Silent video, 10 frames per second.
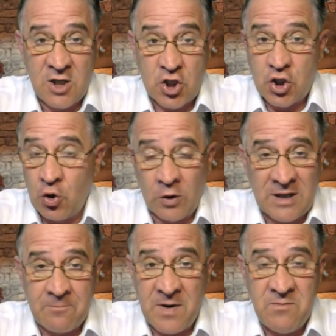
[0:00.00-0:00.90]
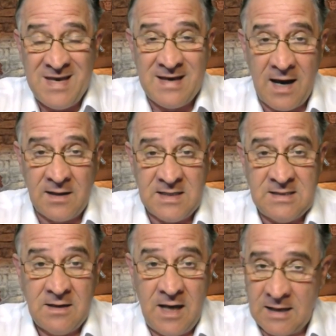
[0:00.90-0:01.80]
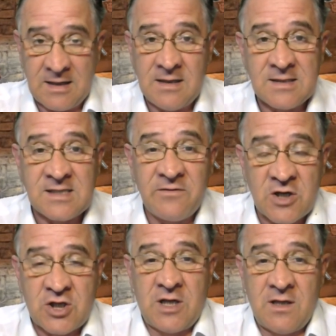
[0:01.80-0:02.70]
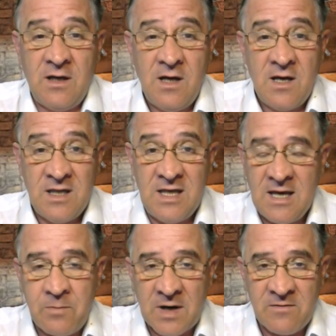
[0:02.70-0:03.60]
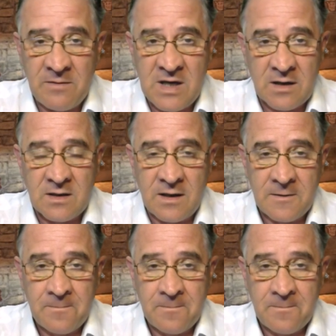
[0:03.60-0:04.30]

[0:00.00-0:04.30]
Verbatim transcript: что-то поменялось, это совершенно неправомерно.